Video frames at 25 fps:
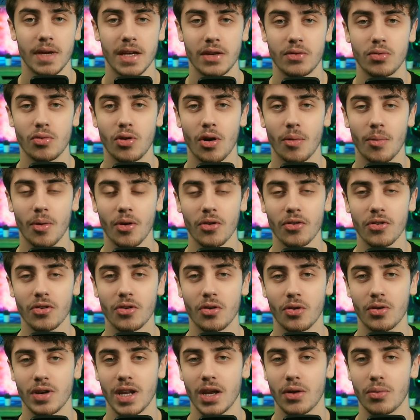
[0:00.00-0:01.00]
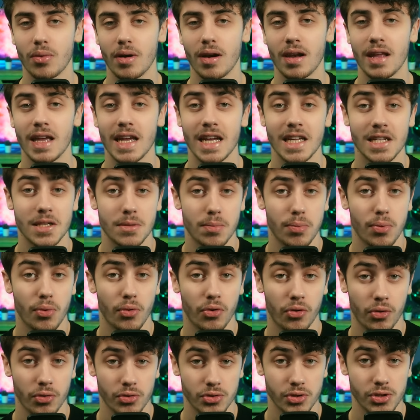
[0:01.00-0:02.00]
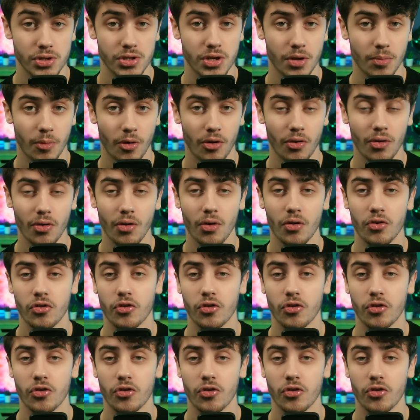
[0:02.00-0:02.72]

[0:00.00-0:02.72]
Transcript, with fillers: Et tout commence quand une étoile explose justement en